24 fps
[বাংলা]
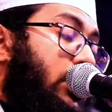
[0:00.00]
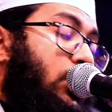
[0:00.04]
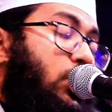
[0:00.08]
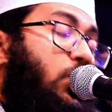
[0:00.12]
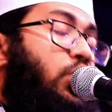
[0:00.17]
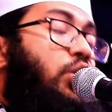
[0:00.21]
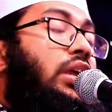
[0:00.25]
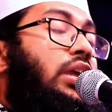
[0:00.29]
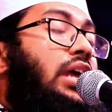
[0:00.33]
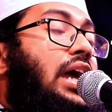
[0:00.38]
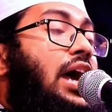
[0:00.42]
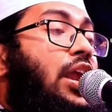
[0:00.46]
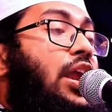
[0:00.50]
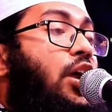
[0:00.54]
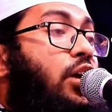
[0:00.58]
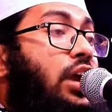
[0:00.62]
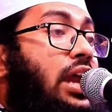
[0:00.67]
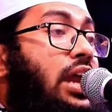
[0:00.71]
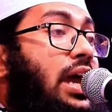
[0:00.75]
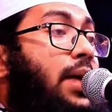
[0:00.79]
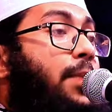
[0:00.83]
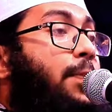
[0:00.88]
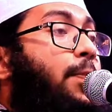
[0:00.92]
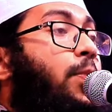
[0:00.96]
দুনিয়ার
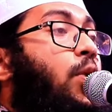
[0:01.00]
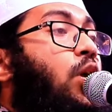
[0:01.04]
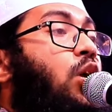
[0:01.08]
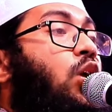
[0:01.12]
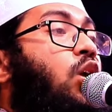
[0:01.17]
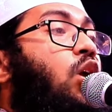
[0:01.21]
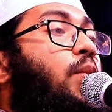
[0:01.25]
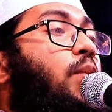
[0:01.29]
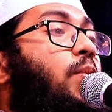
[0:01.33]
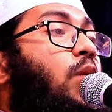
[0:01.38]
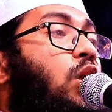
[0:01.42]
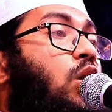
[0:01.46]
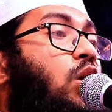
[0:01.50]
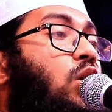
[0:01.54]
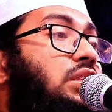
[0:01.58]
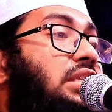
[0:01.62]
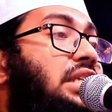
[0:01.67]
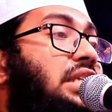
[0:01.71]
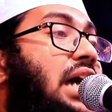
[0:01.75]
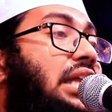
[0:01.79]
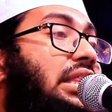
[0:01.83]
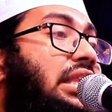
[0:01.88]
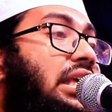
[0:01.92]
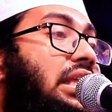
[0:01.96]
অনেক বড় বড়
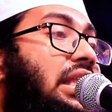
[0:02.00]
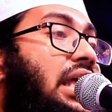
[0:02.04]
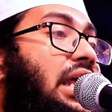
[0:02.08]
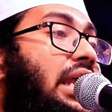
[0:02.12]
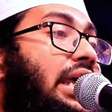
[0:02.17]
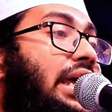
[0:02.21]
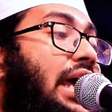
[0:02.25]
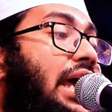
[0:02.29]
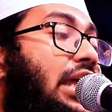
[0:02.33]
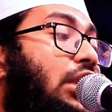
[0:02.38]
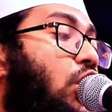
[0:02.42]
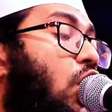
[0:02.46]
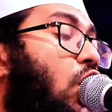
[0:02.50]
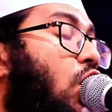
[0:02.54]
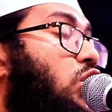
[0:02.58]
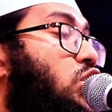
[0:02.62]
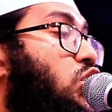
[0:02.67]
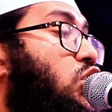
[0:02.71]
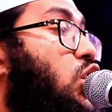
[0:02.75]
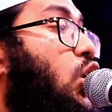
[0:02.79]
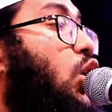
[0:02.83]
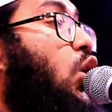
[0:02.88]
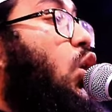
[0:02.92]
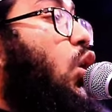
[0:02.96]
জাতিদেরকে
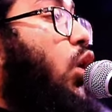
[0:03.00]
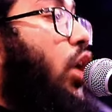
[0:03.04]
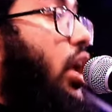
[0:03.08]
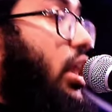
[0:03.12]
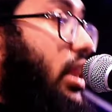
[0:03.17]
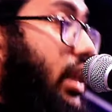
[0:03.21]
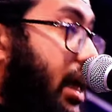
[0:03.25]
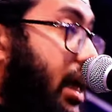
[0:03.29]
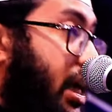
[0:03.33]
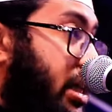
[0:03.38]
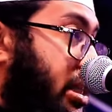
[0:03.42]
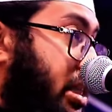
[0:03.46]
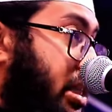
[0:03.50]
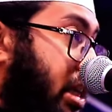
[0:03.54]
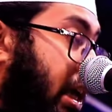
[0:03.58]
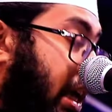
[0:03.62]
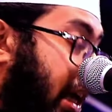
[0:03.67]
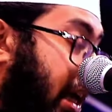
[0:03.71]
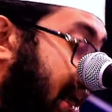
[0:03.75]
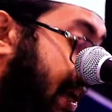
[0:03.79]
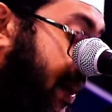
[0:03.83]
ধ্বংস করে দিয়েছি